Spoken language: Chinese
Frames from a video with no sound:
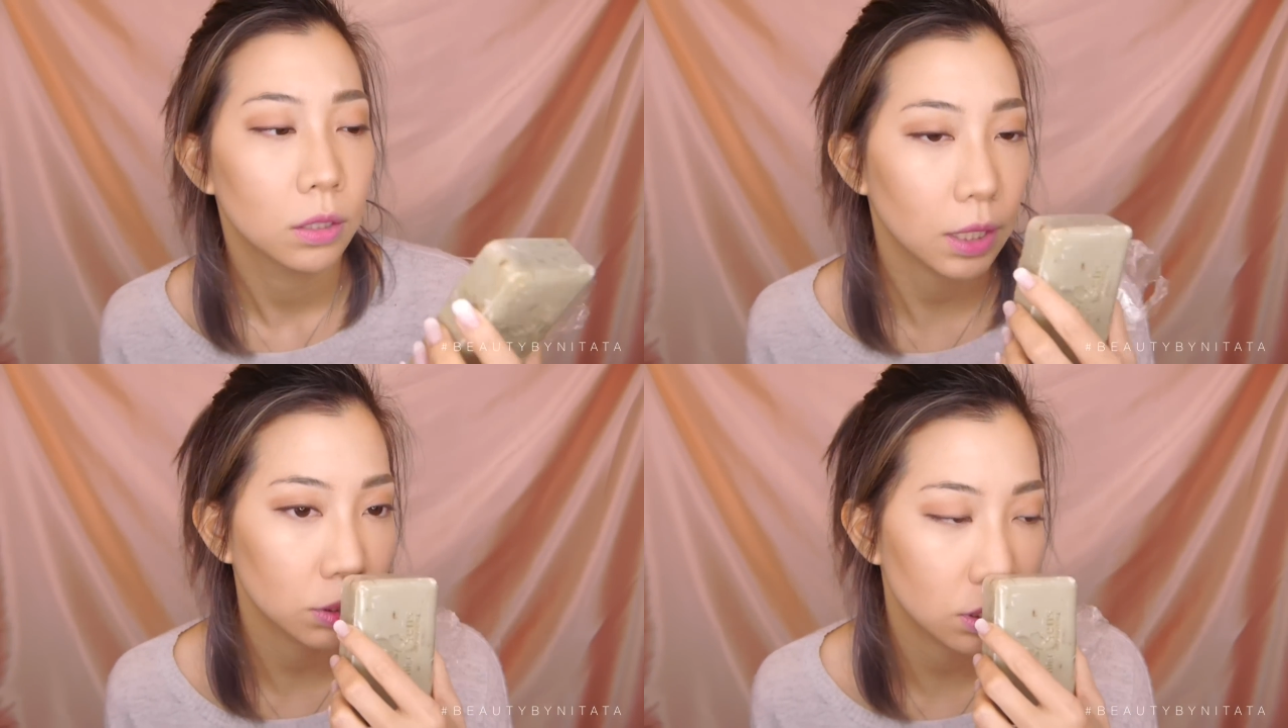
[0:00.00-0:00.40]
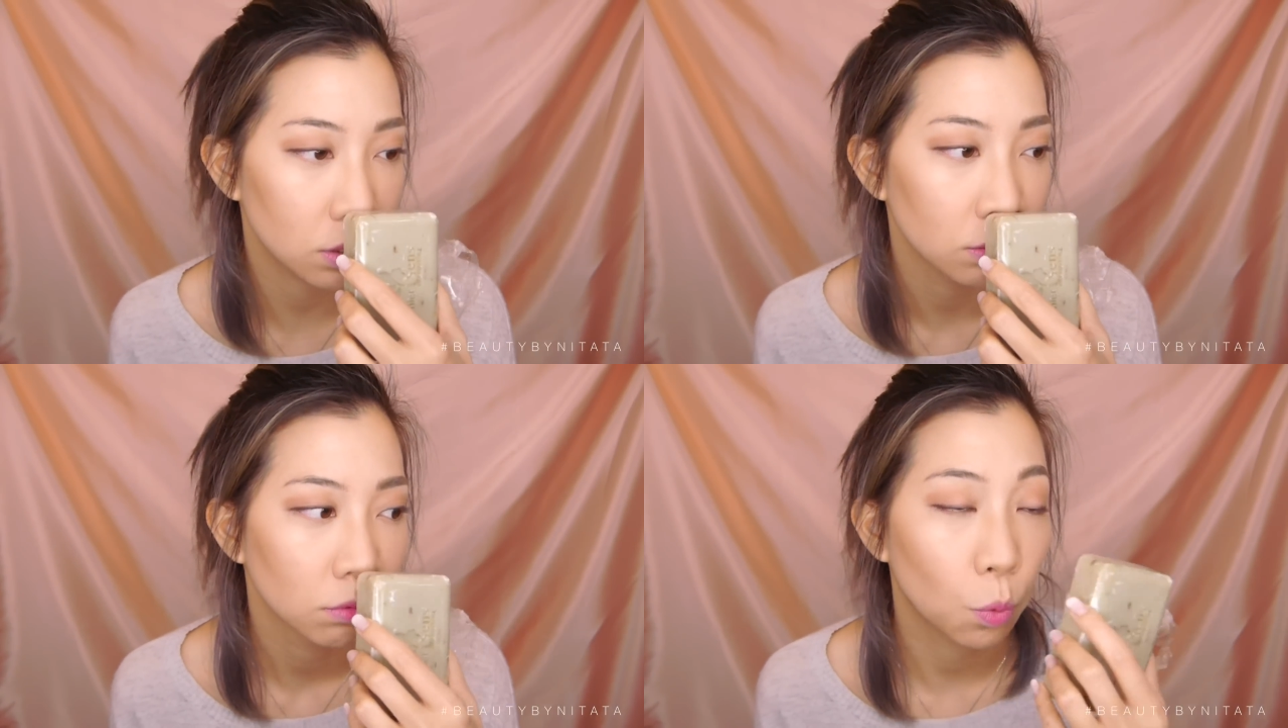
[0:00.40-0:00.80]
那其
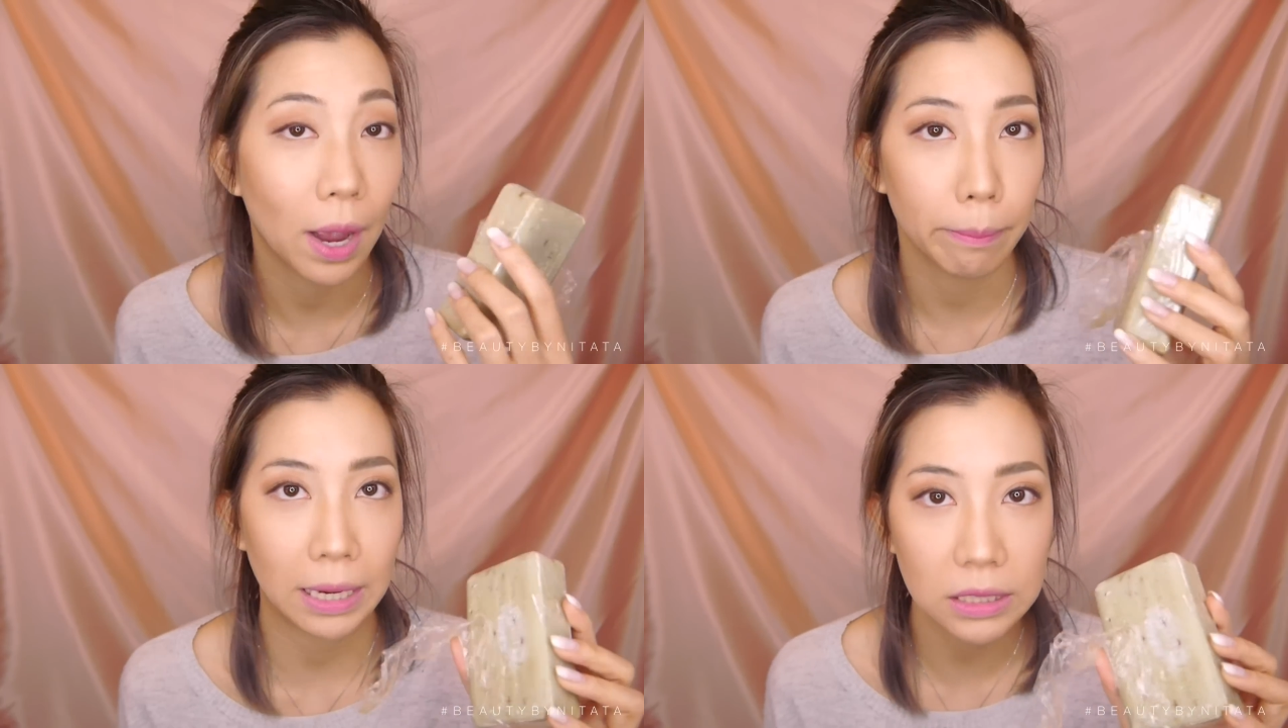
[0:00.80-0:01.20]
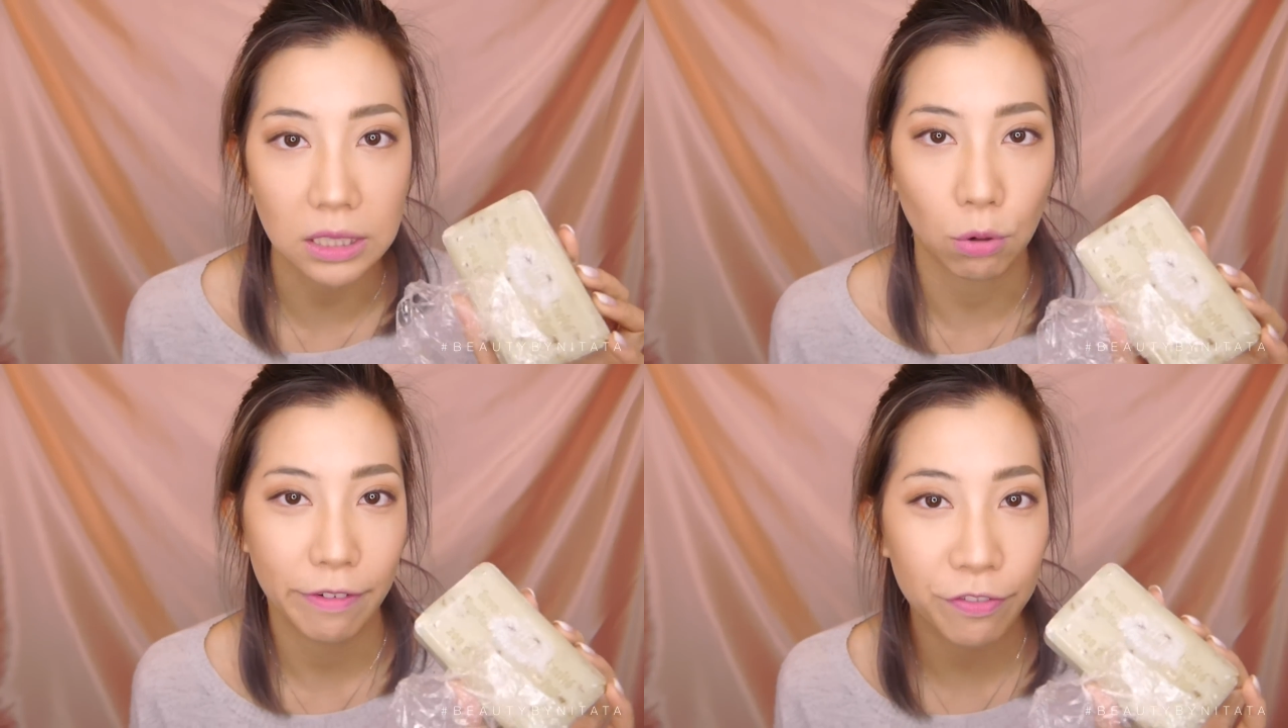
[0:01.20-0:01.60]
实我还蛮
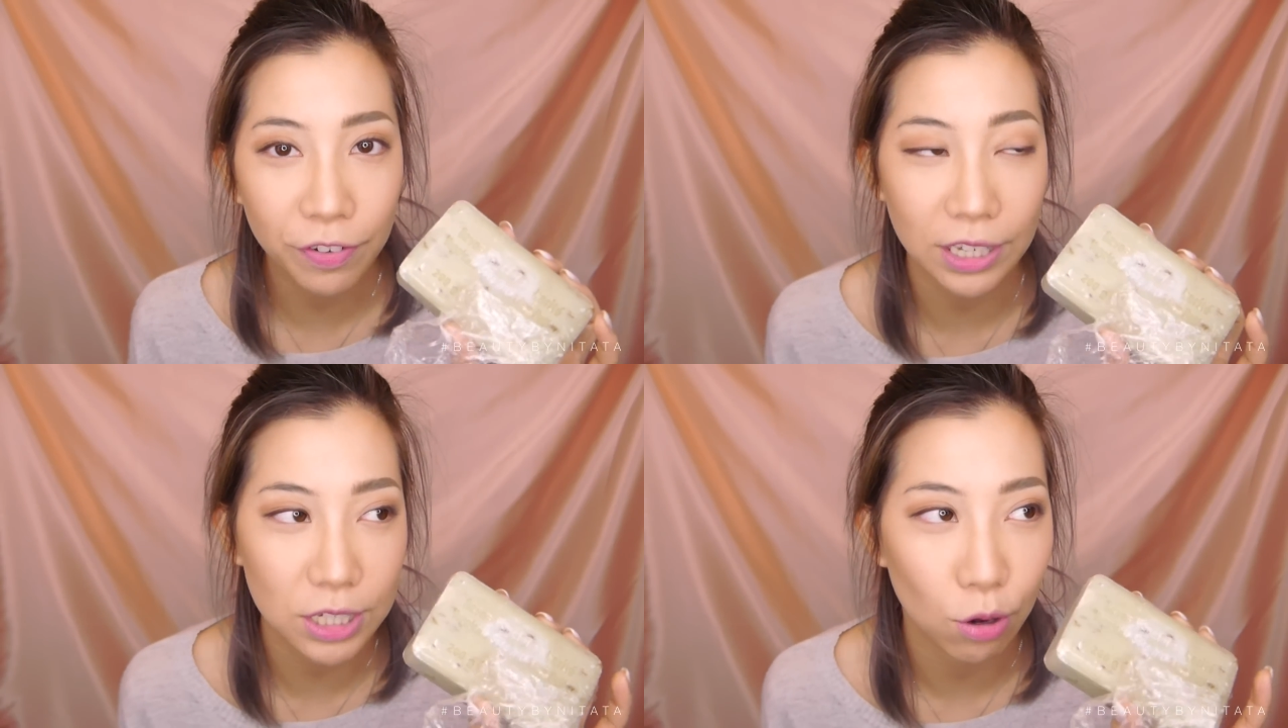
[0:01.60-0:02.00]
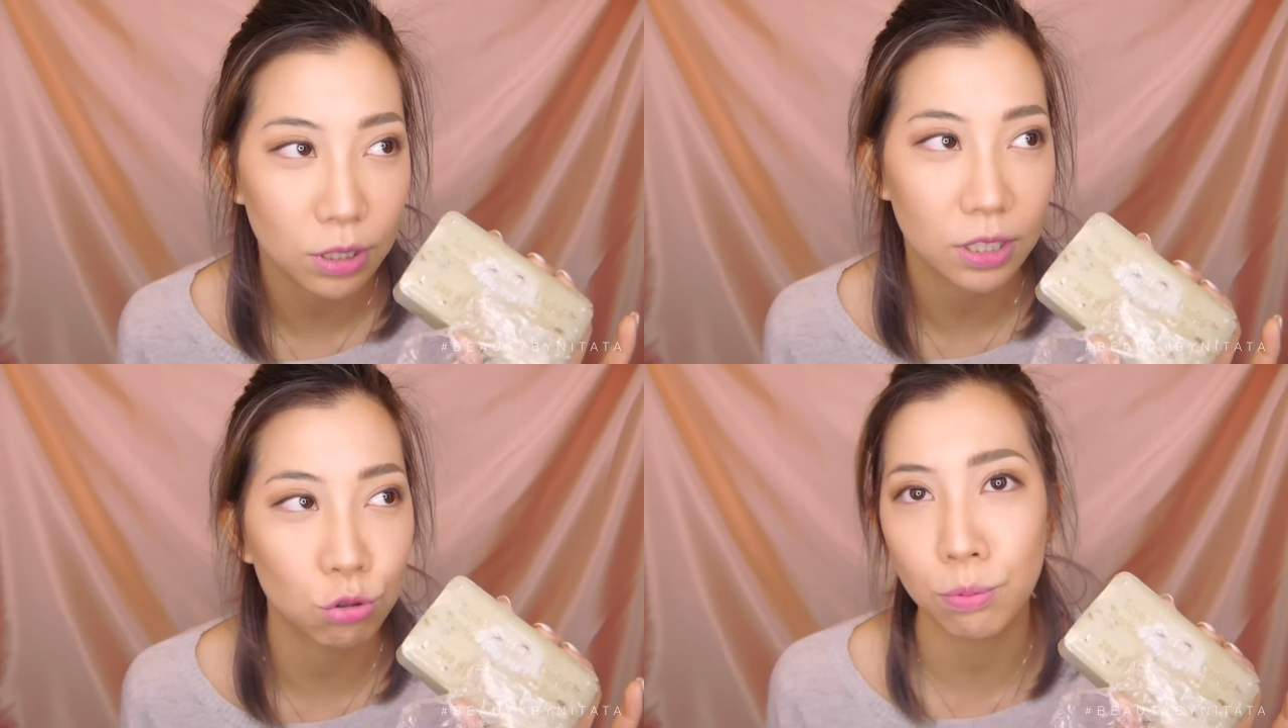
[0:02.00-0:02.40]
喜欢肥皂
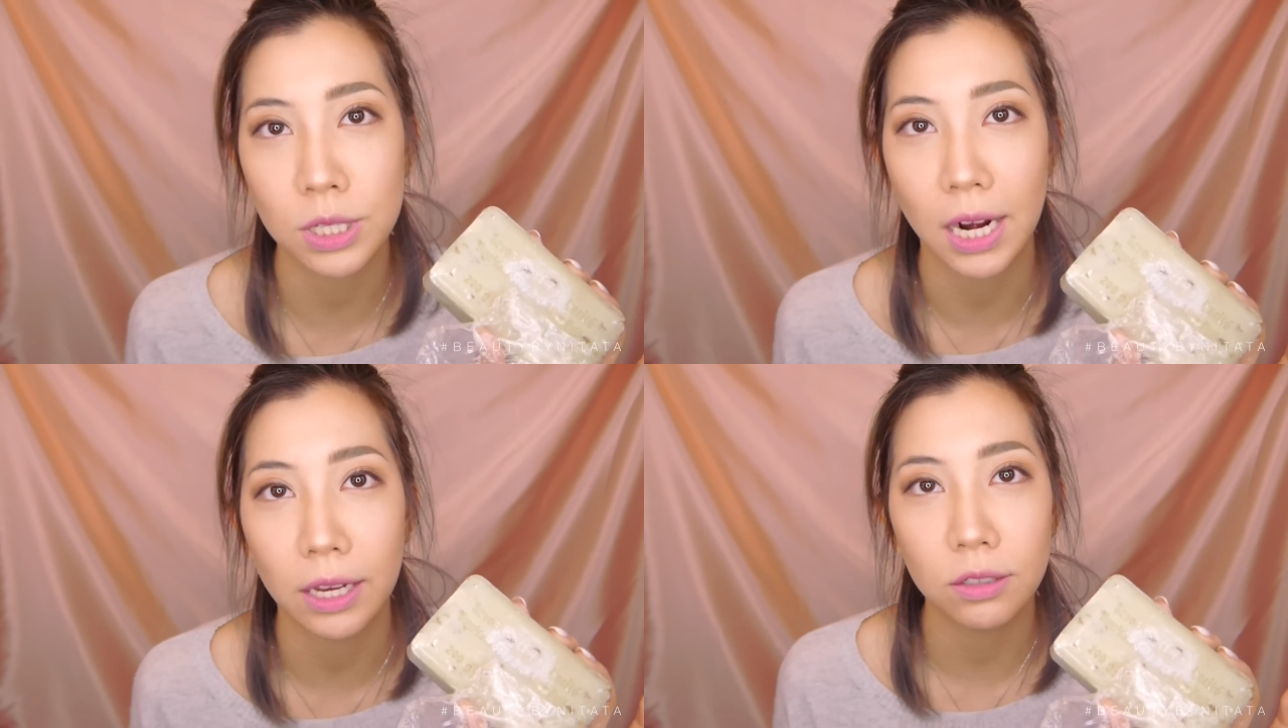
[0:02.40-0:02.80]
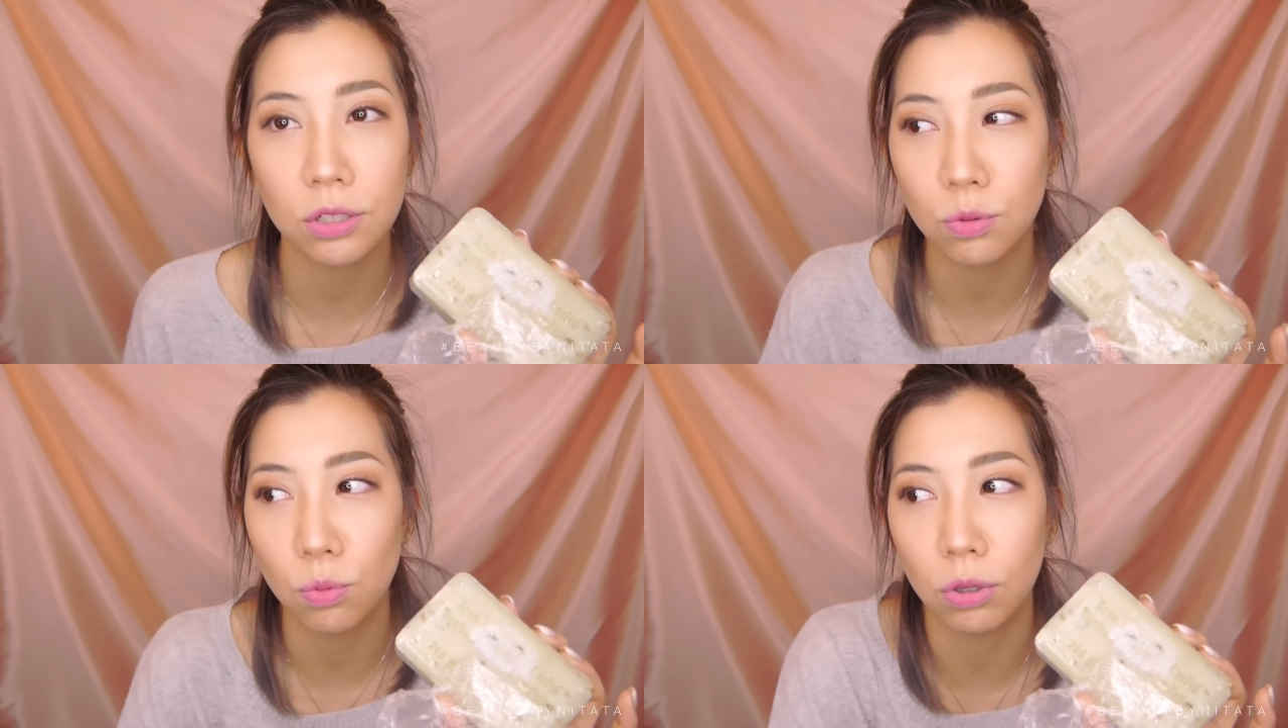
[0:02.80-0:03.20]
的，也说不上来，
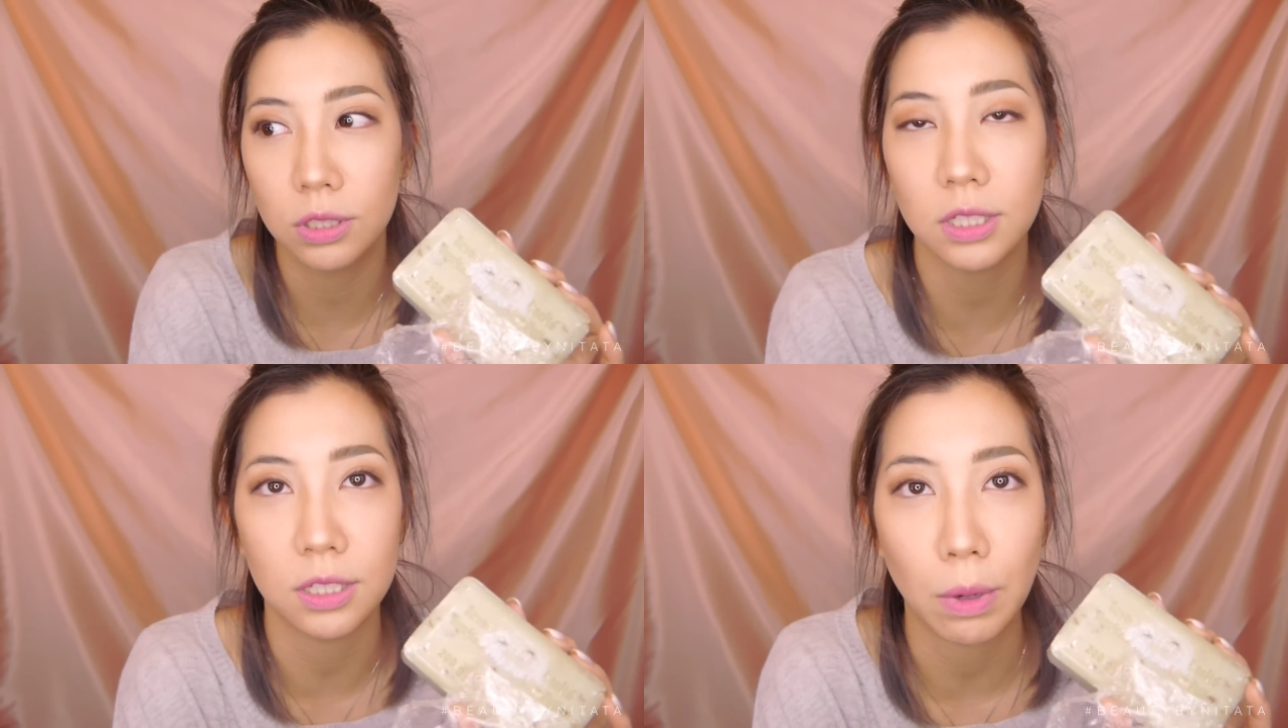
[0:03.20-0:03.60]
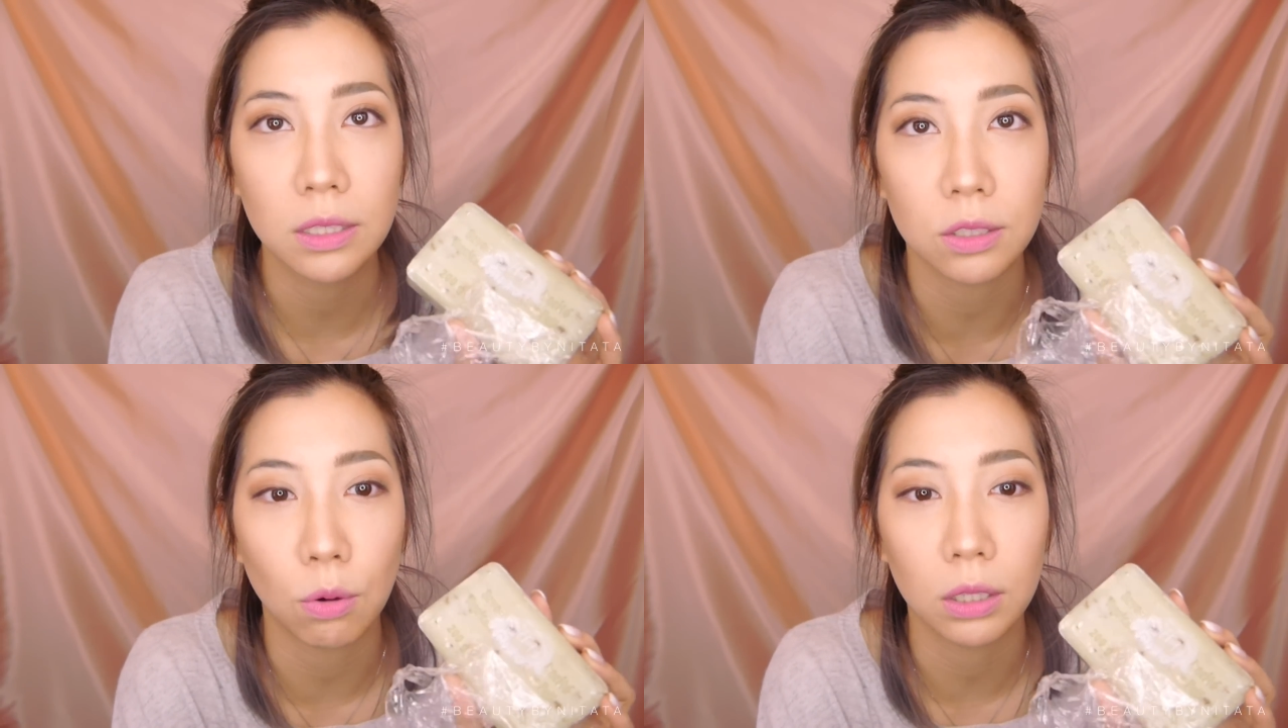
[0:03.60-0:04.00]
就是我自己
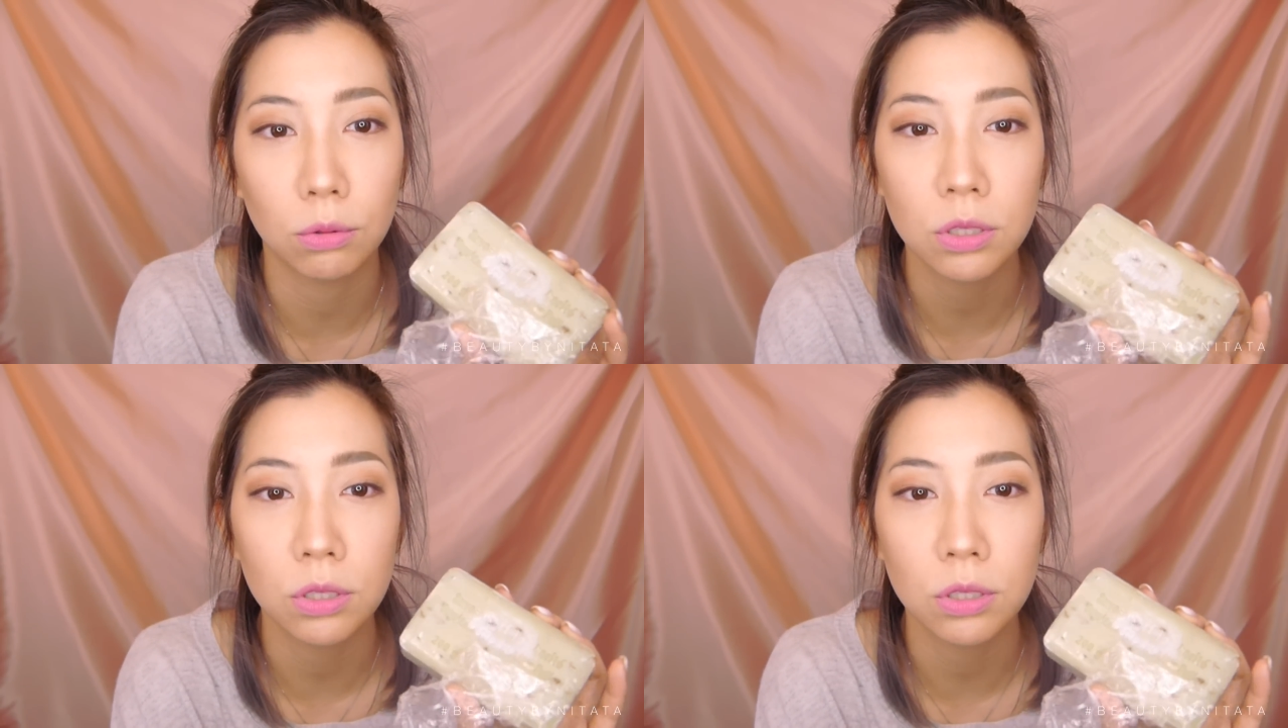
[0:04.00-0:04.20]
蛮喜欢的，